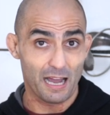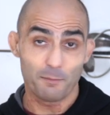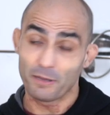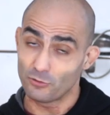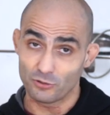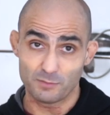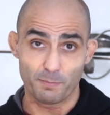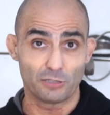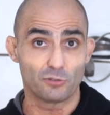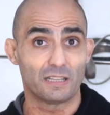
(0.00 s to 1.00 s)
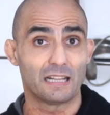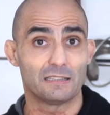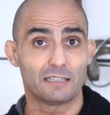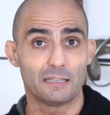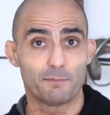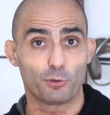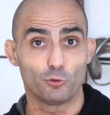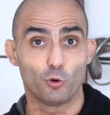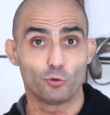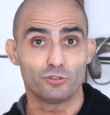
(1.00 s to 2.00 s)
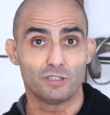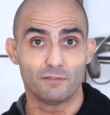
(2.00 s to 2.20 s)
almeno rispetto ad altri prodotti